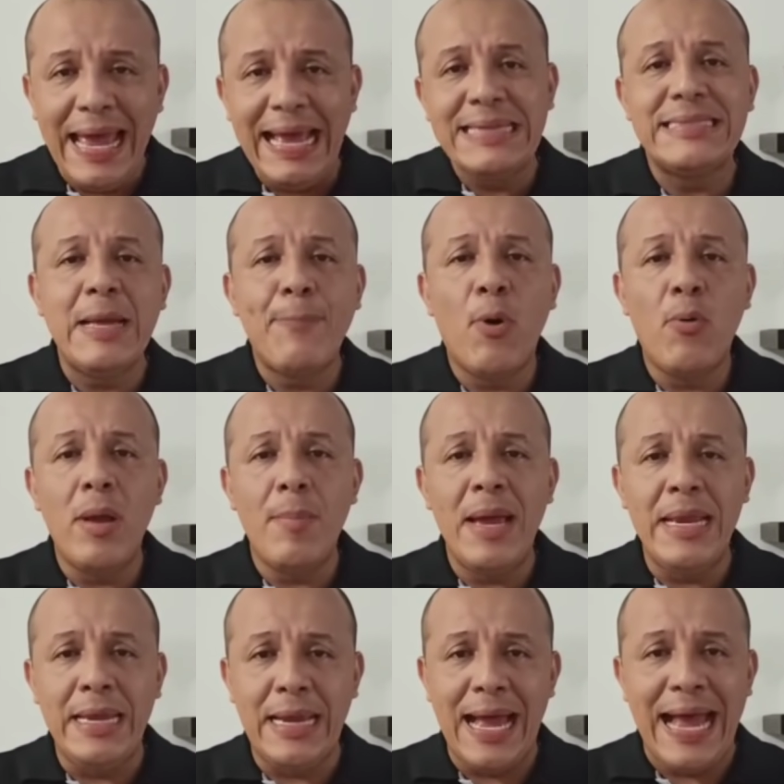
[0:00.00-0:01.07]
Este pobre
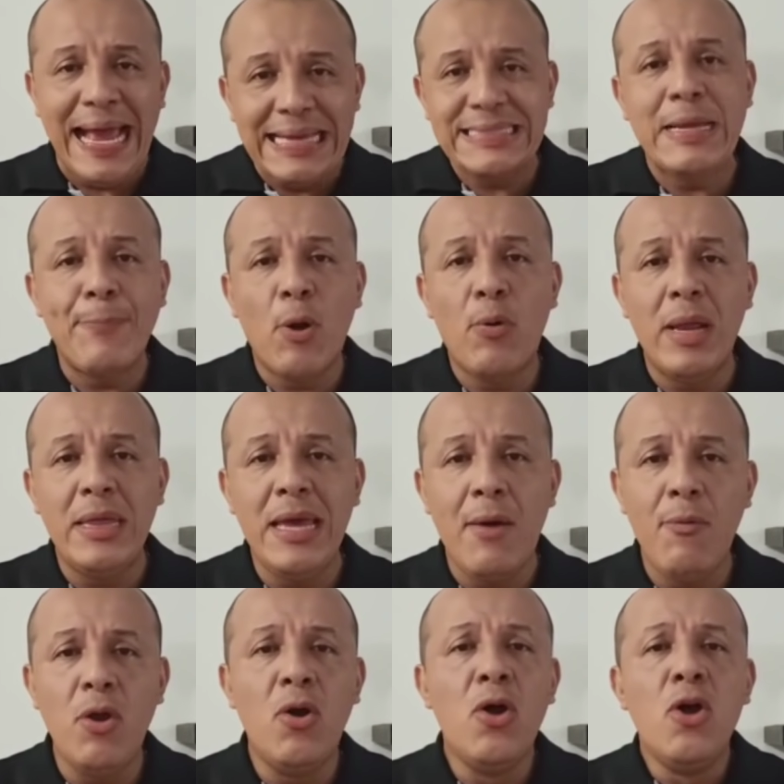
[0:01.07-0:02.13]
América, este pobre
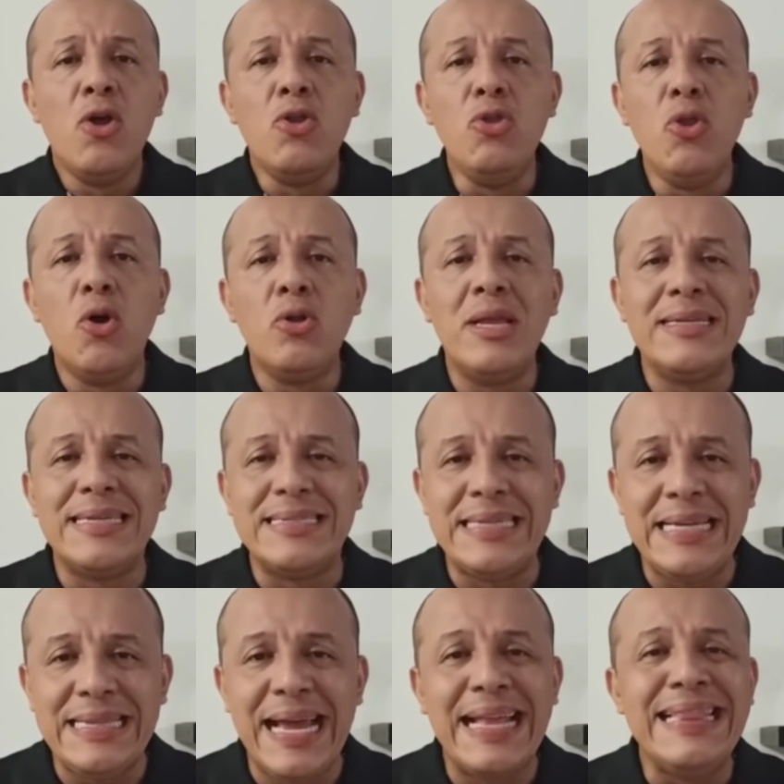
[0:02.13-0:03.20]
diablo, no
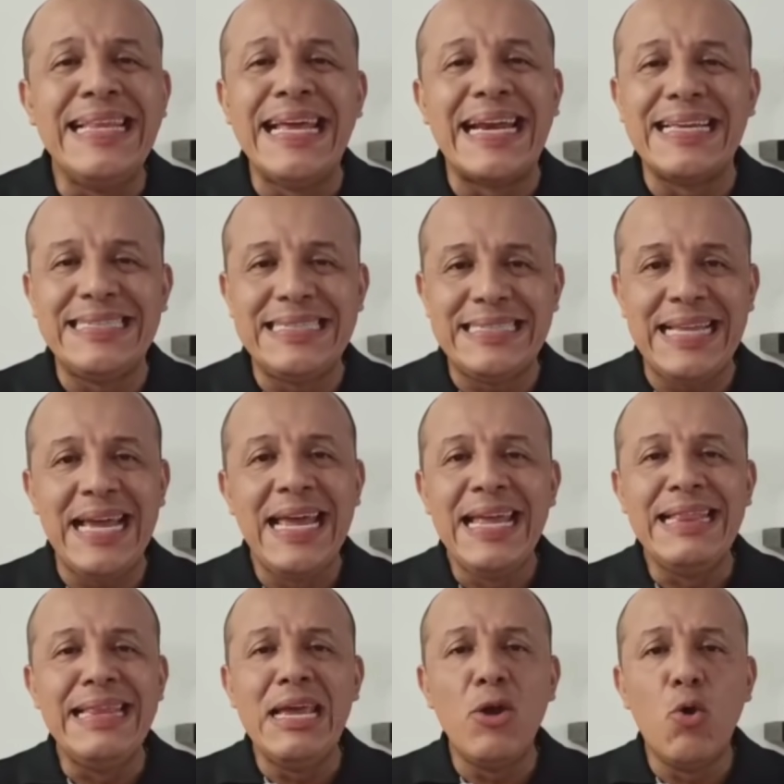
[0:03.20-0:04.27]
necesita ni resiste
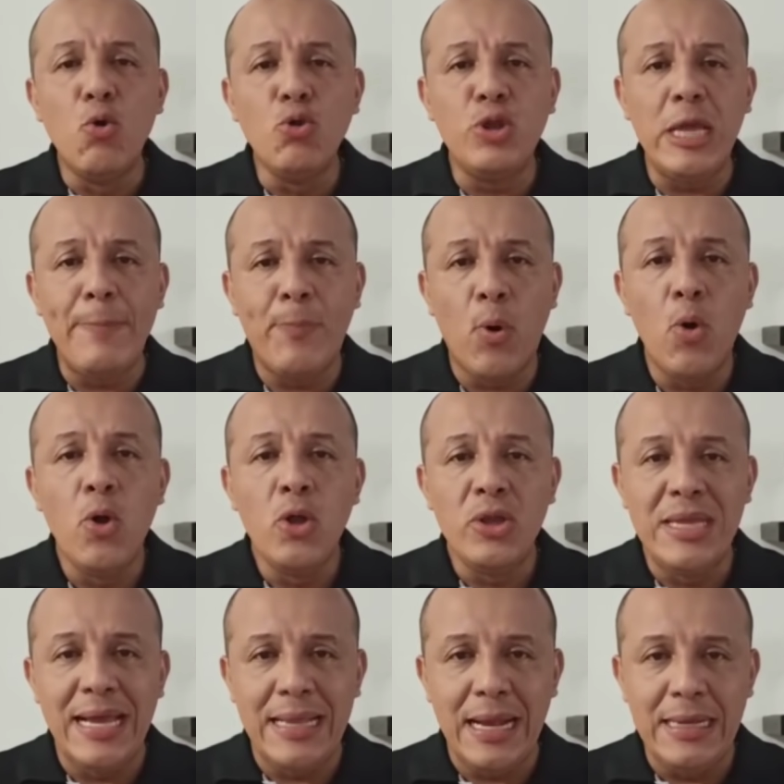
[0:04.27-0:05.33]
ningún tipo
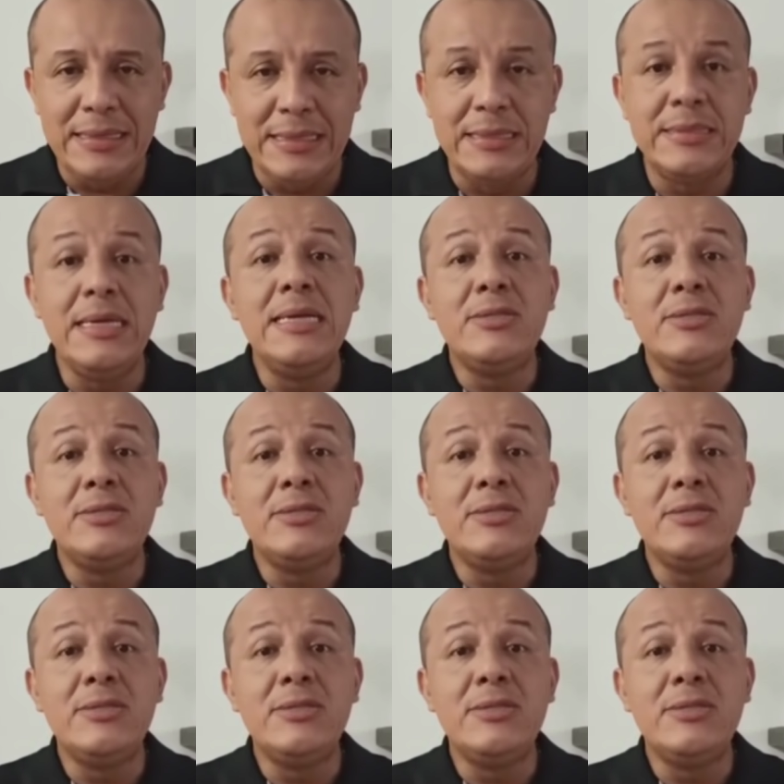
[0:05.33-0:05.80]
de análisis.